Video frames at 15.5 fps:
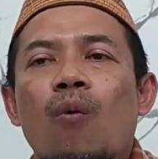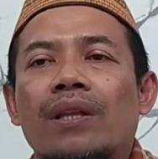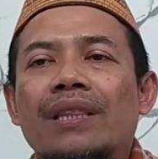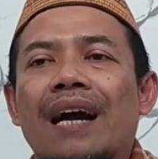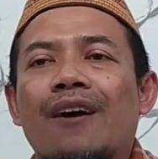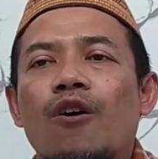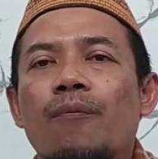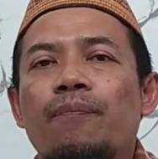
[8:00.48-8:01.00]
wa
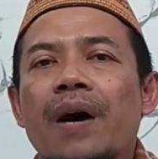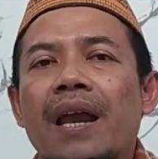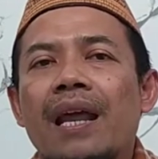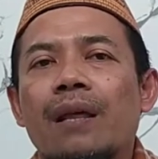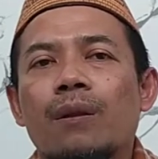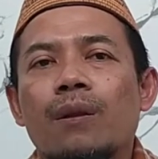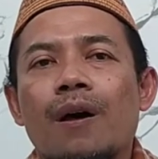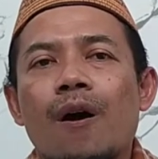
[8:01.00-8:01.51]

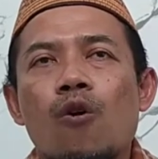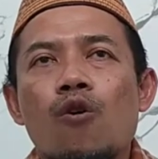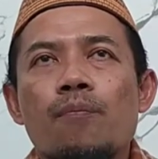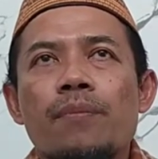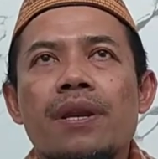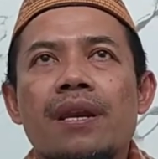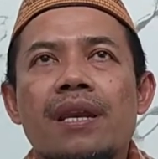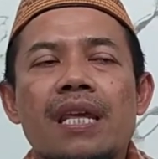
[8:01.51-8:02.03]

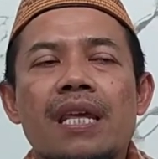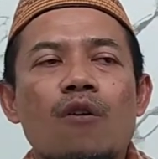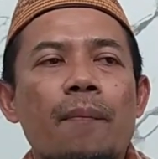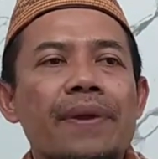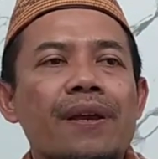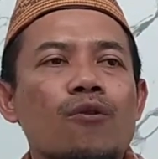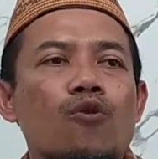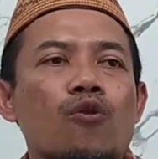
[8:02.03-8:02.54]
taqabbalallahu minni
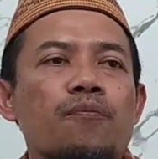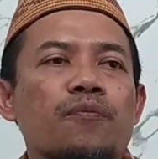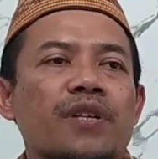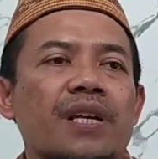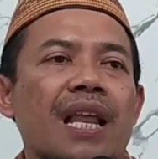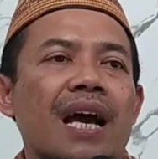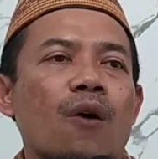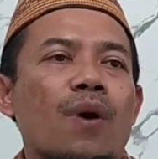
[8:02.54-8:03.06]
wa minkum
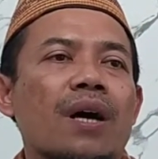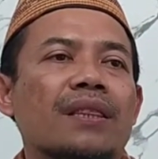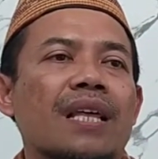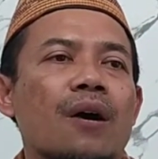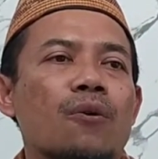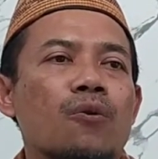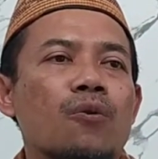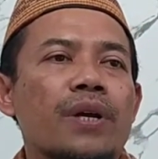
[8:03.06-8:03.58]

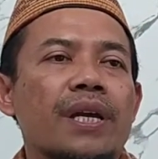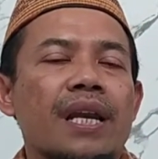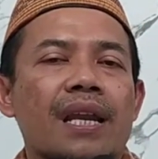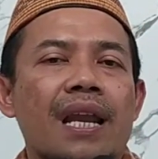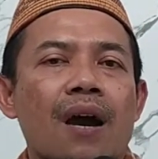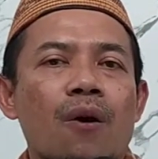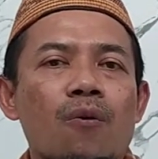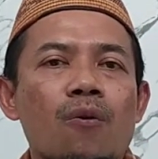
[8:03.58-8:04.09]
tilawatahu
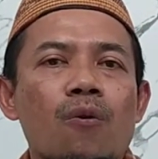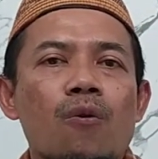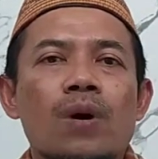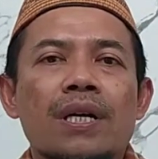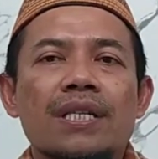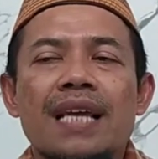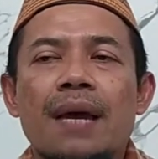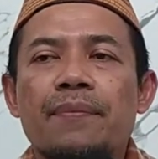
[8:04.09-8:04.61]
innahu
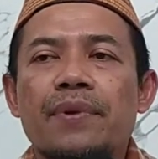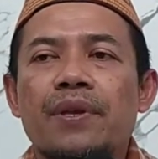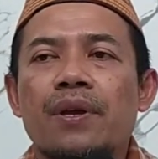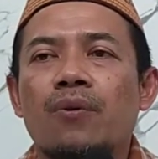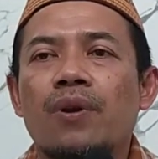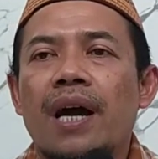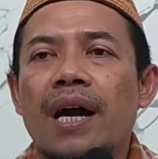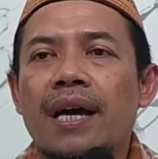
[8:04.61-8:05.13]
huwas
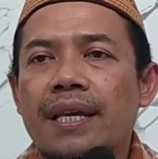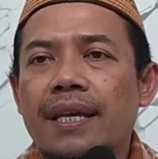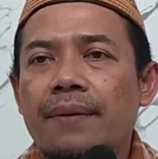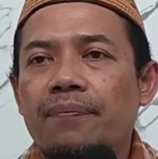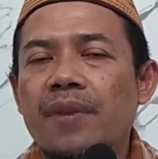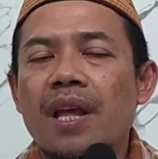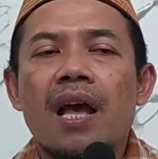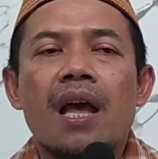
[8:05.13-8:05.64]
samiul
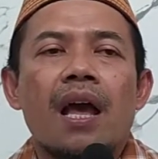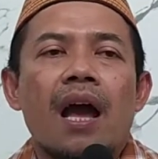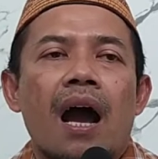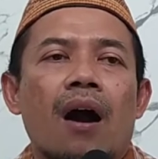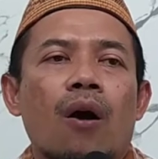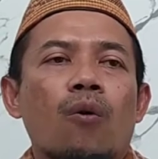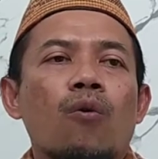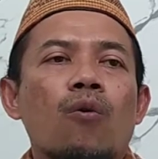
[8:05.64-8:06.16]
alim.
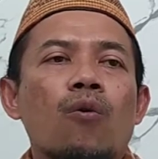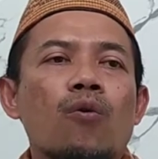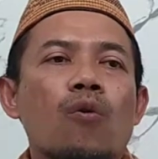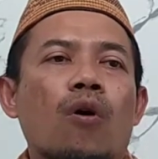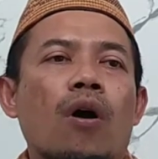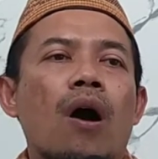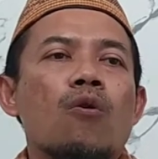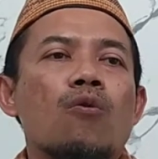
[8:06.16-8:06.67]

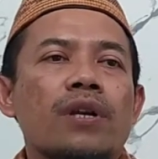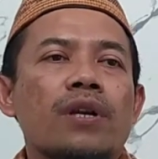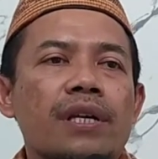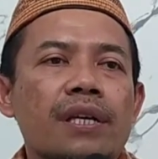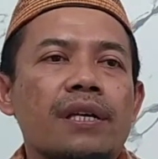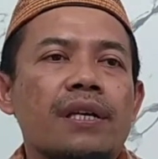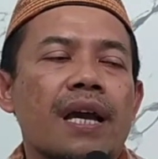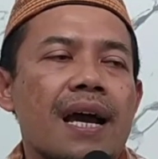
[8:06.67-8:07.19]
أقول
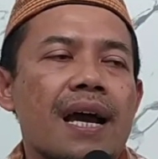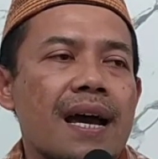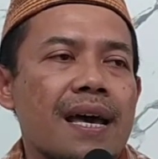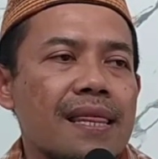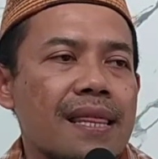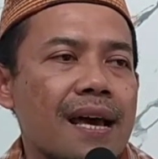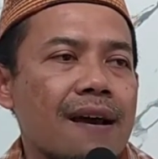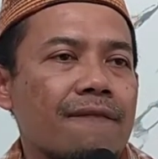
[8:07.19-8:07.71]
قولي
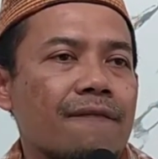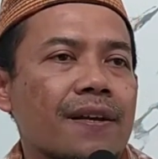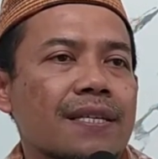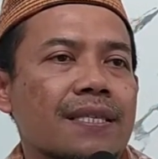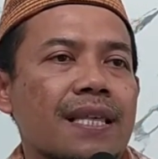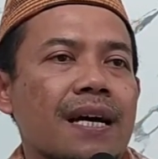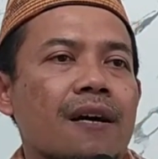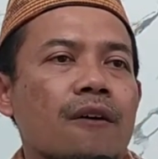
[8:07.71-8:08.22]
هذا
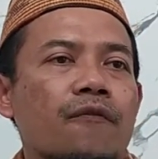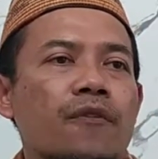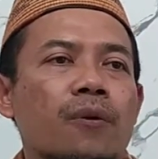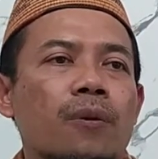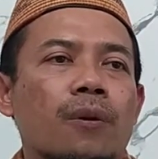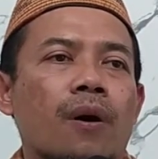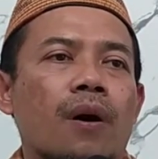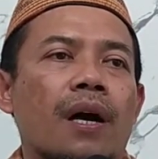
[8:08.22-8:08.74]
فاستغفر
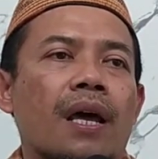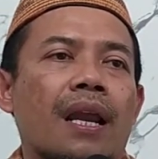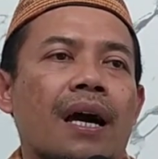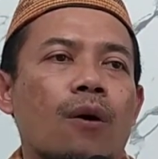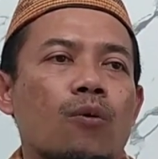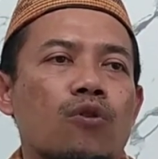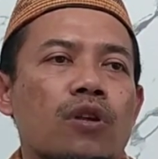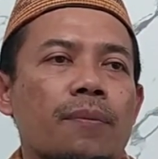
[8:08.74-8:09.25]
الله
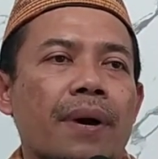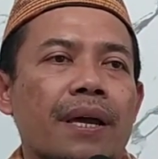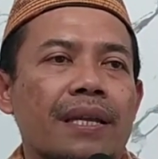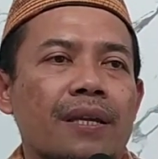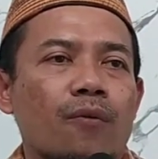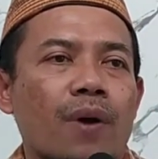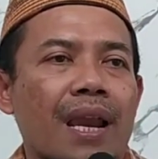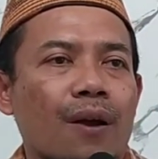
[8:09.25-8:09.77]
العظيم
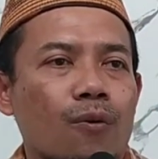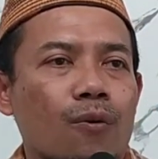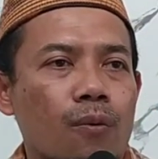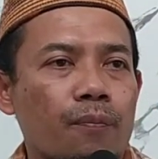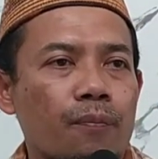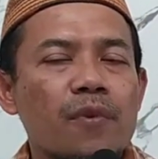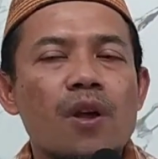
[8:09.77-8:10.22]
لي ولكم